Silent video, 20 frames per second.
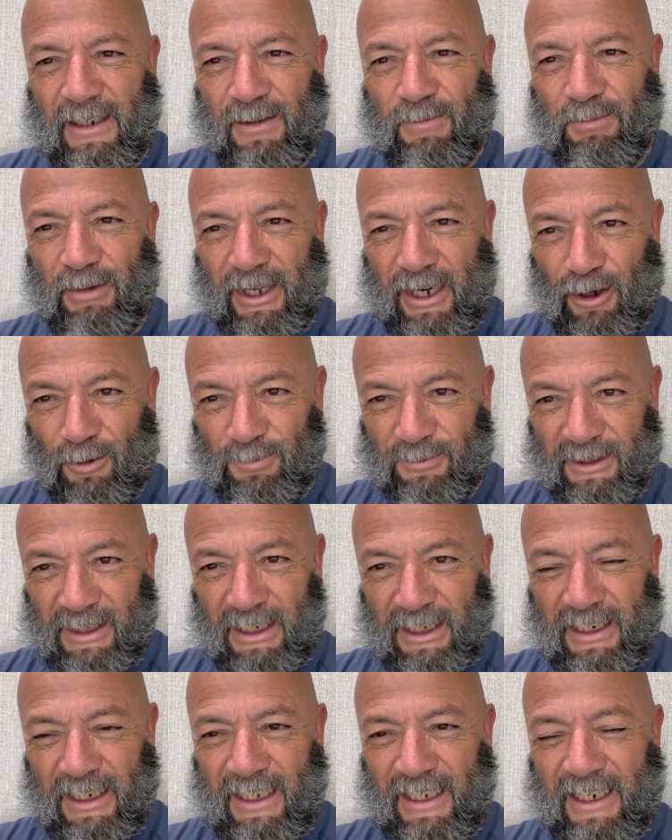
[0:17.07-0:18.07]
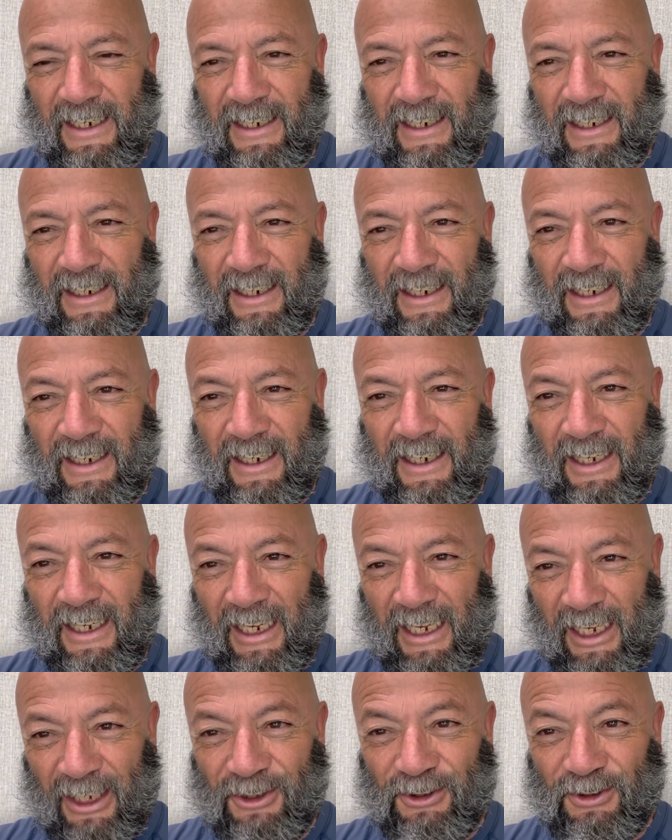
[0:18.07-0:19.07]
para obtener
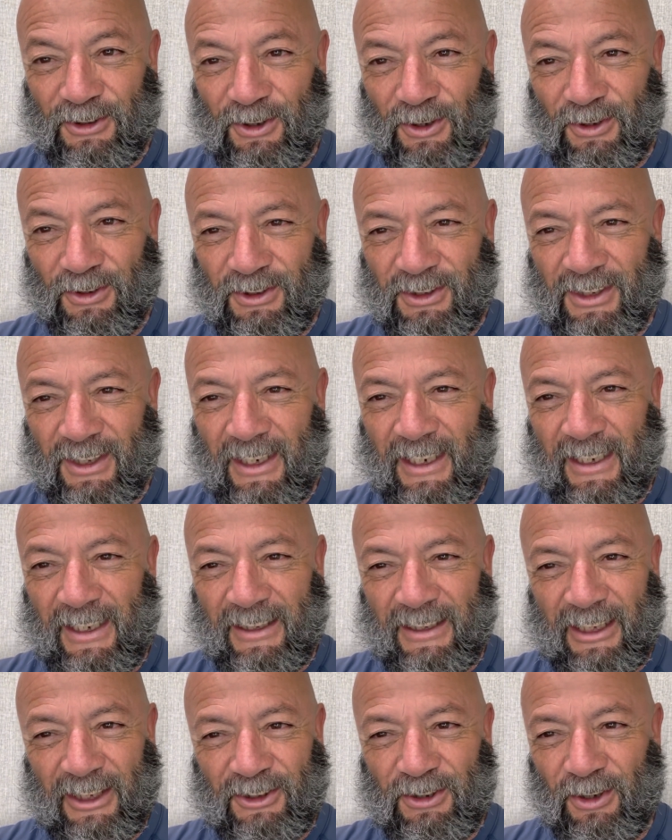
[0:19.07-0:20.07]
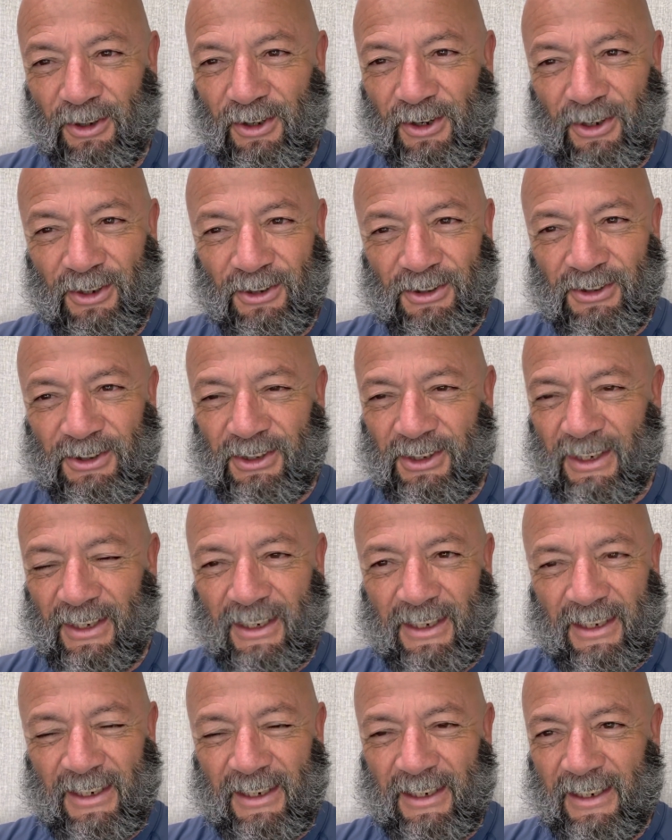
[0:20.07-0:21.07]
esos tesoros.
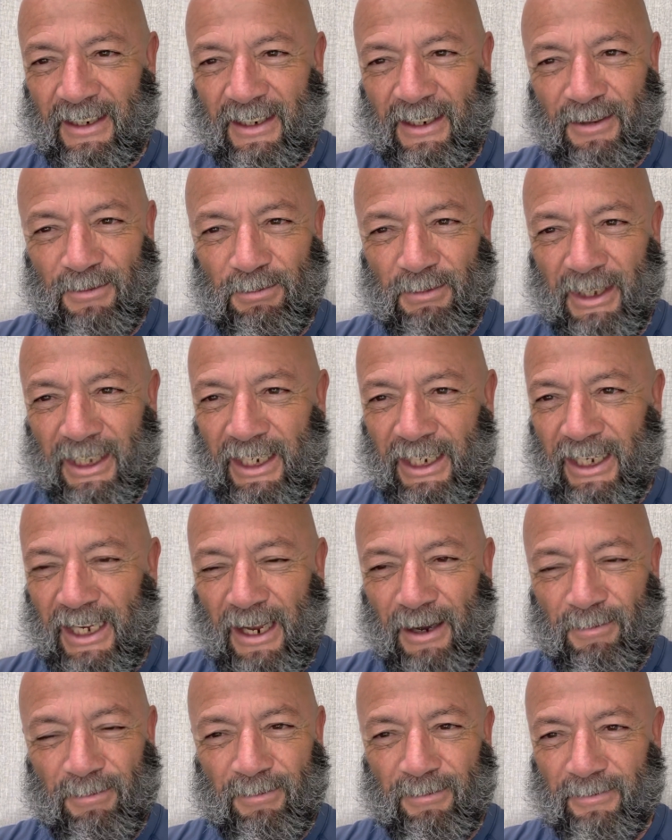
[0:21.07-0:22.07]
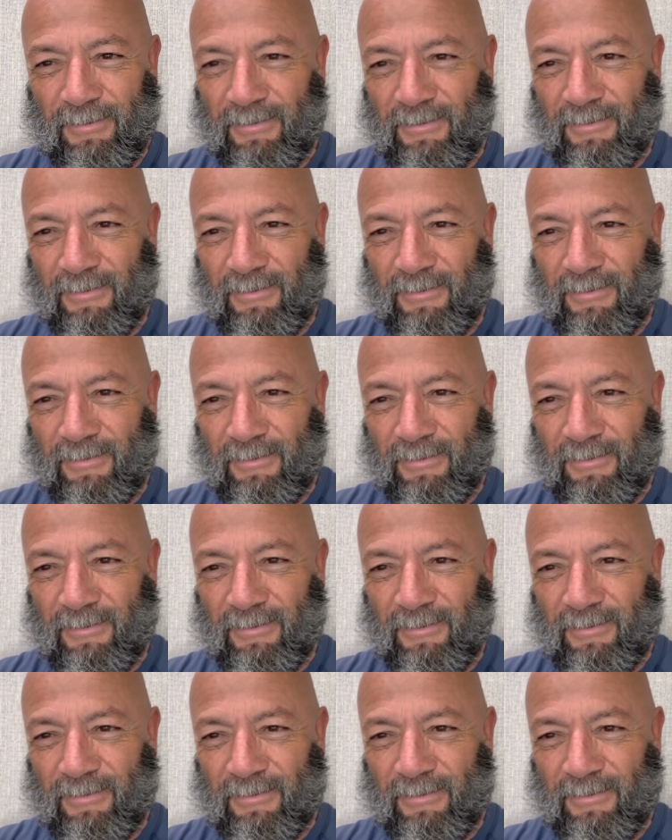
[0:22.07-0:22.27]
Miriam,